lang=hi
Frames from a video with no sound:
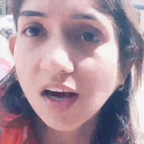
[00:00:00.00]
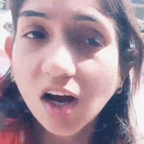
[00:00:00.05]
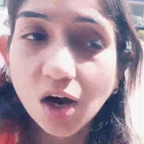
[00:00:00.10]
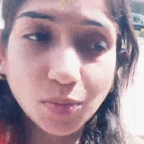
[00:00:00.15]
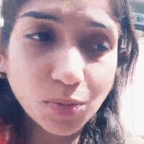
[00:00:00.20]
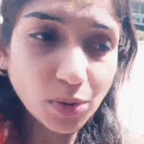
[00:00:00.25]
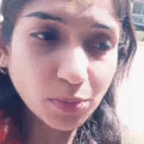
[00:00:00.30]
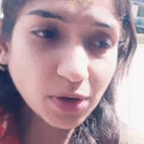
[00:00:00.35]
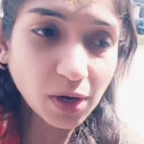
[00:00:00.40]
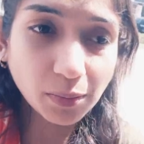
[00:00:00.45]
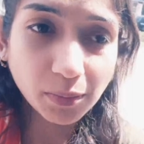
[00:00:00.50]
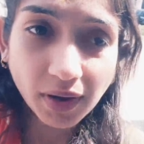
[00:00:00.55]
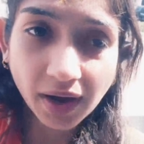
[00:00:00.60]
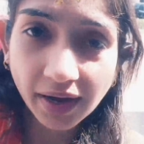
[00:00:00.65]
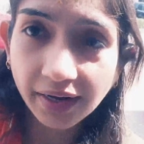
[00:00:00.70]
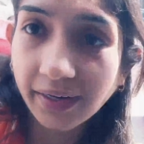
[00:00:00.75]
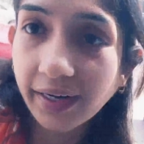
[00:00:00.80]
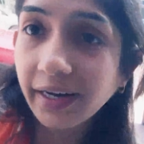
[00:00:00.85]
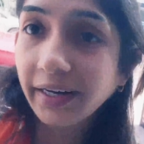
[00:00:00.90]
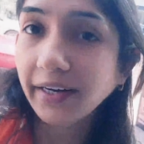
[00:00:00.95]
अब हम यहाँ
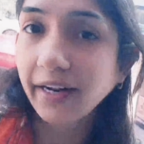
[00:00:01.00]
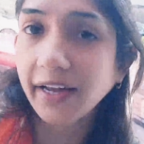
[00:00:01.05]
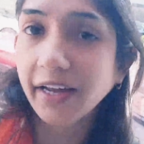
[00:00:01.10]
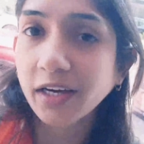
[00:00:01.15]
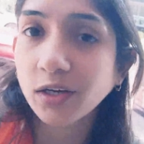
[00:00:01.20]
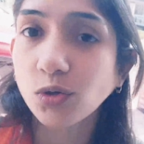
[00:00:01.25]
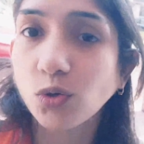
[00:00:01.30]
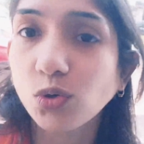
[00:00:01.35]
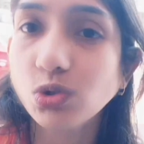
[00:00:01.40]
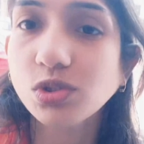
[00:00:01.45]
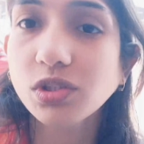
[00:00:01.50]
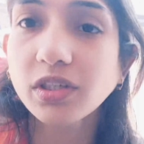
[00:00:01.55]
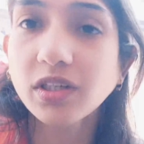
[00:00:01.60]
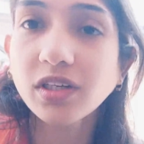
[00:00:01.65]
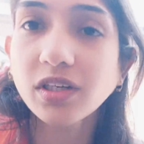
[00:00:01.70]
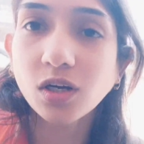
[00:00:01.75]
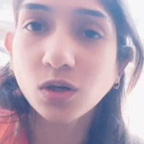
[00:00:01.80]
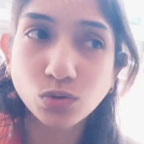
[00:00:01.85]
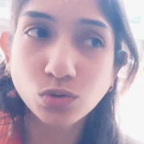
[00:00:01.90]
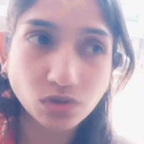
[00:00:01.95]
मार्केट आए ग्रोसरी का
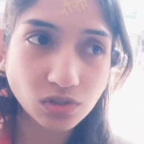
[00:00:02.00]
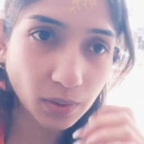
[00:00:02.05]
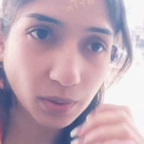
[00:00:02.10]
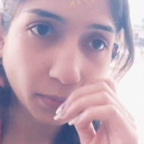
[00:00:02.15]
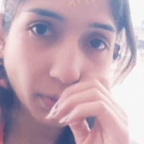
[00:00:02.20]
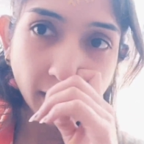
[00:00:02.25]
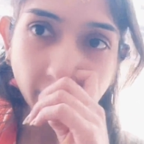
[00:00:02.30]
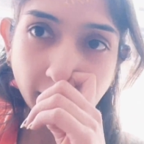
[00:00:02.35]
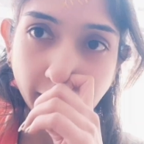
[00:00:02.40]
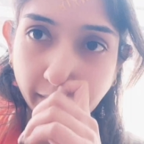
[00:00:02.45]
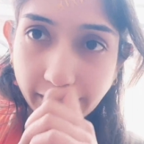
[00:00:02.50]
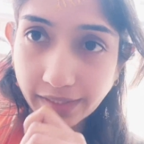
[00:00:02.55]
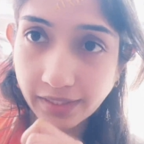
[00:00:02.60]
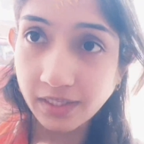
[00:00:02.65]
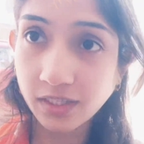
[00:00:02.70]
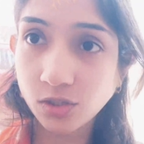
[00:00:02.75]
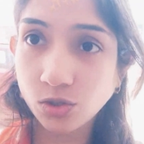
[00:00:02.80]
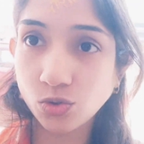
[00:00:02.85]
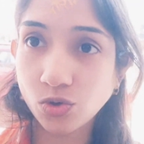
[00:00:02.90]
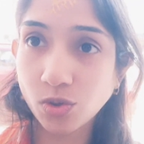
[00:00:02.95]
कुछ सामान लेने
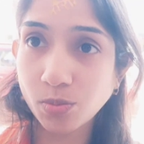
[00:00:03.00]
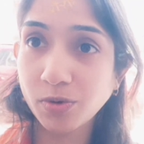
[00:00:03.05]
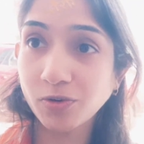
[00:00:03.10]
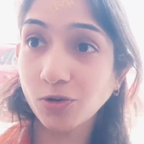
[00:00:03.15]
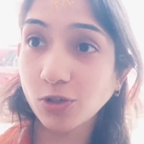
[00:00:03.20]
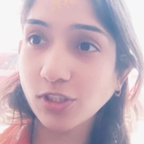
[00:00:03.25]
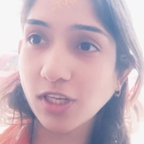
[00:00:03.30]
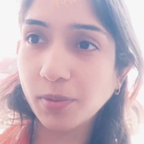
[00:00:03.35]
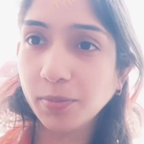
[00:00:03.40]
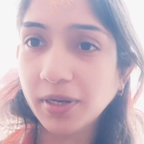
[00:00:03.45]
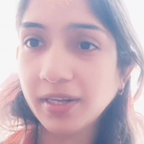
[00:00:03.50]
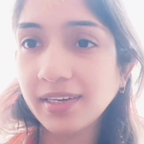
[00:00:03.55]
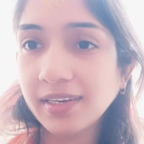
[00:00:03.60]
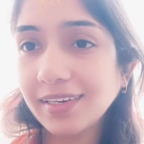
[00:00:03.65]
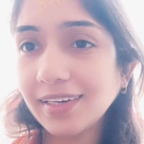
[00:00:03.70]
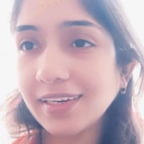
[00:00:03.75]
तो अभी वो सामान ले